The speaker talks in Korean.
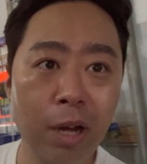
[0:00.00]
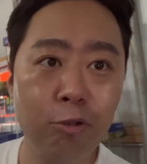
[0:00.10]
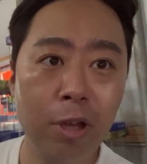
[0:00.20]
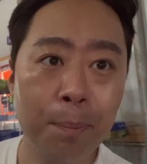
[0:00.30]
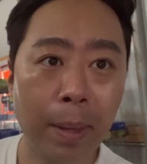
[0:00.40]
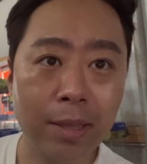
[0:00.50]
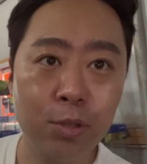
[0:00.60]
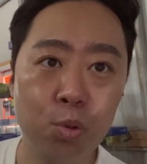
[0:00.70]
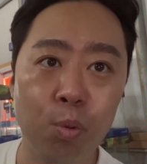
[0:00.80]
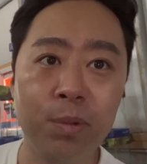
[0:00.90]
하루에 한
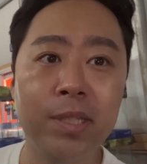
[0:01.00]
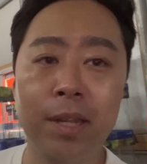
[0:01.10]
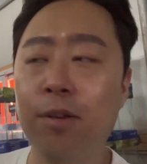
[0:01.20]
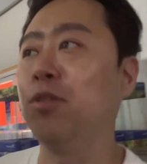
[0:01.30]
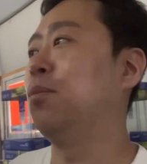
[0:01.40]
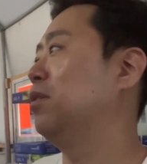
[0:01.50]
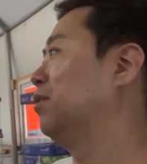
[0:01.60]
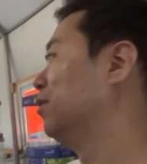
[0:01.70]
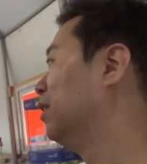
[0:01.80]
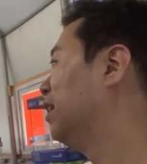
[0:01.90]
100대 정도 옮기잖아요
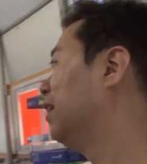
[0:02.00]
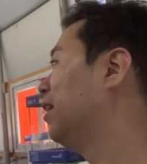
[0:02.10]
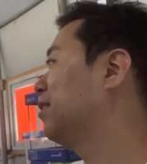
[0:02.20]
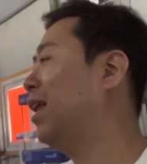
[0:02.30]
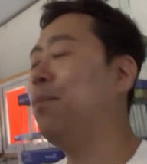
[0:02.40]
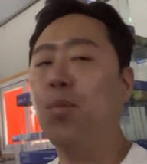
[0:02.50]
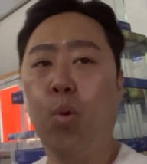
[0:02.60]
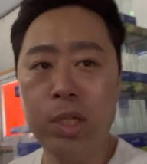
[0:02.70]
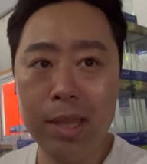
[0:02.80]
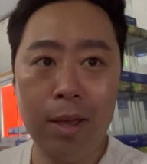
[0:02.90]
그러면은 사람
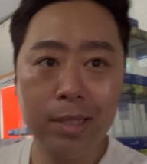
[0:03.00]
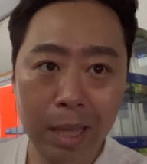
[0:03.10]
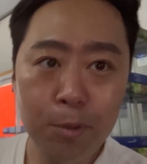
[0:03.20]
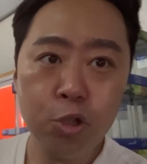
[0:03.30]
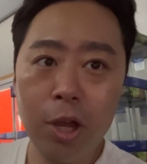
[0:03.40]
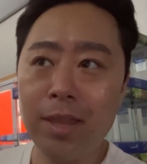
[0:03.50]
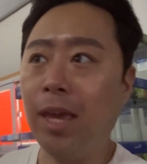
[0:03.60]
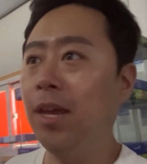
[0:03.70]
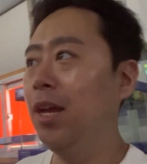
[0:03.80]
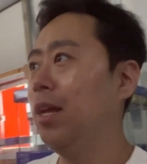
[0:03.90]
고장나요 한 3일 쉬어야 돼